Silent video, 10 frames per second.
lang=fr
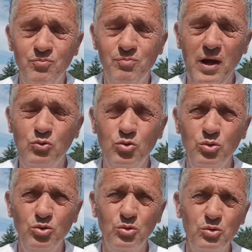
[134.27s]
partout
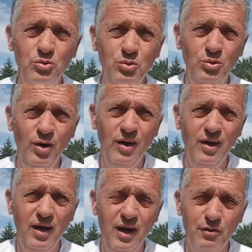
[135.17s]
autour de nous,
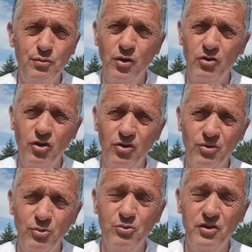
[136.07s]
à la fois
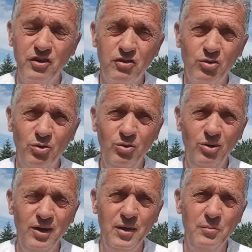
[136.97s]
dans
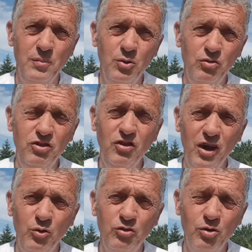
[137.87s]
l'utilisation, mais aussi dans
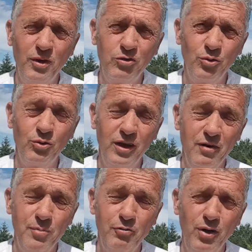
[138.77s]
la consommation,
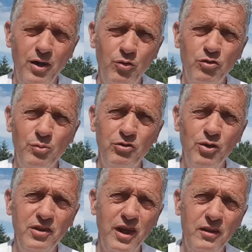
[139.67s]
et parfois la
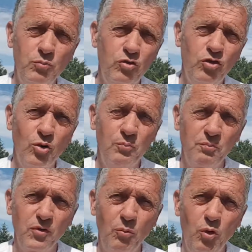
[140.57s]
consommation indirecte, puisque
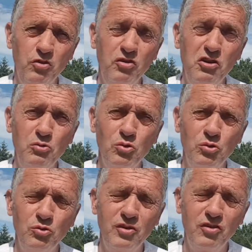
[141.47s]
bon, des
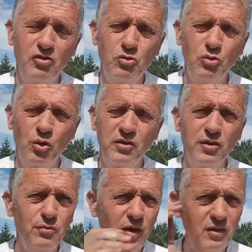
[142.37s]
études ont
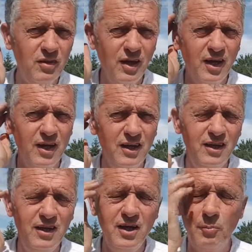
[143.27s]
été faites,
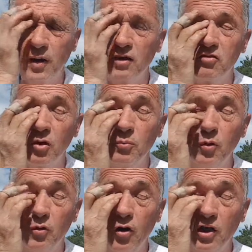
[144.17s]
et il y a par
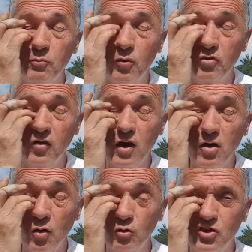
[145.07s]
exemple dans
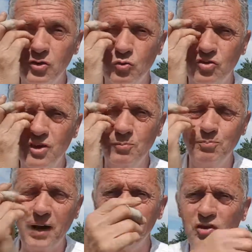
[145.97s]
l'atmosphère euh, des
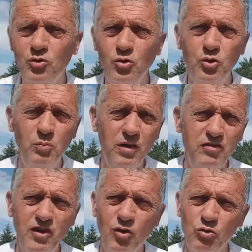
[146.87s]
particules de
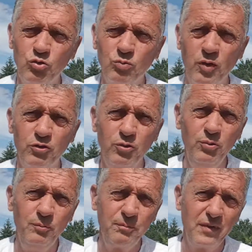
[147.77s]
plastique en suspension